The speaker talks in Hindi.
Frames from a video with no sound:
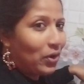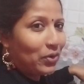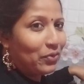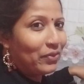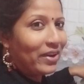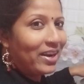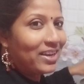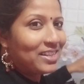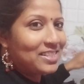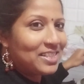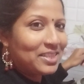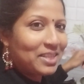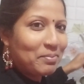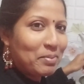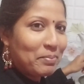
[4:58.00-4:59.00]
और फ्रेंड
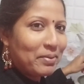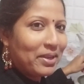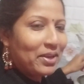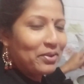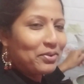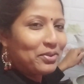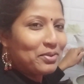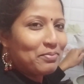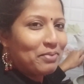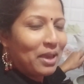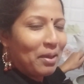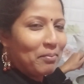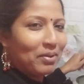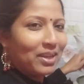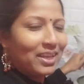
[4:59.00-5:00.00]
जितने भी मेरे यूट्यूब
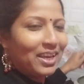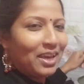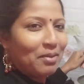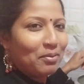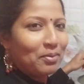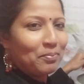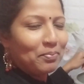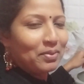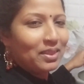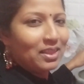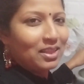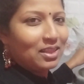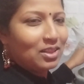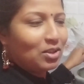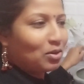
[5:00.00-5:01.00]
फैमिली है
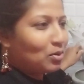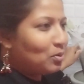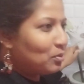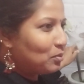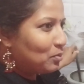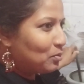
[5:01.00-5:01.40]
तो